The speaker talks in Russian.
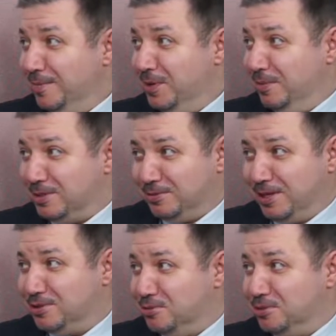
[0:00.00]
там,
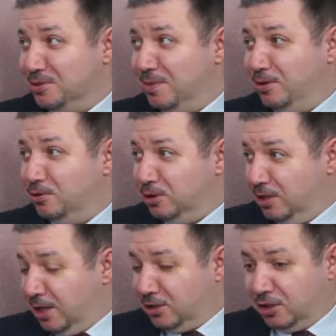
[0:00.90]
разворачивают самолеты, не
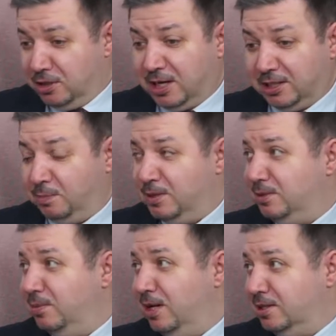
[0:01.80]
хотят, не хотят
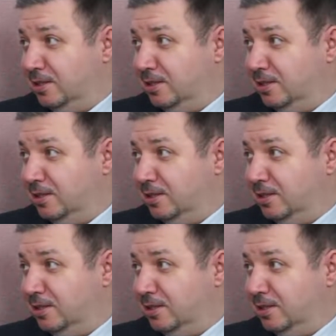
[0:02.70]
приземлять,